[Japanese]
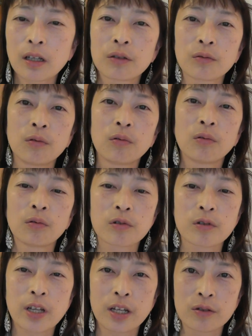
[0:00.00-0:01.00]
短の方法をお
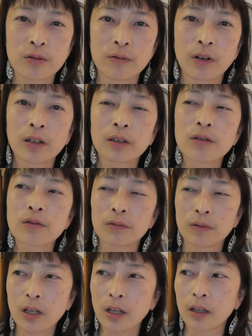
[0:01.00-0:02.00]
伝えするわけですよ
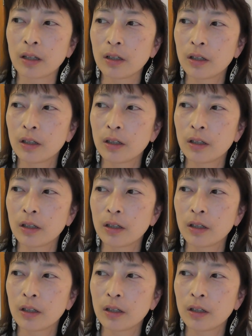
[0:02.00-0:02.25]
ね。